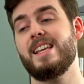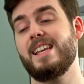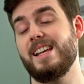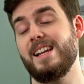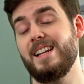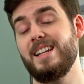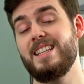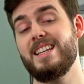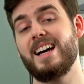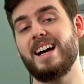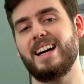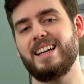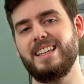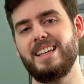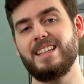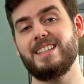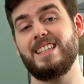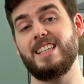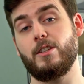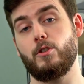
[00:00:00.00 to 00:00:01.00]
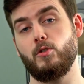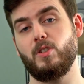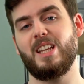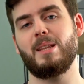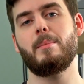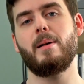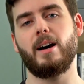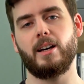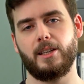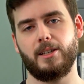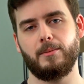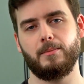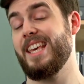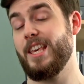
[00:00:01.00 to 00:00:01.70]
il n'y a rien qui se démarque.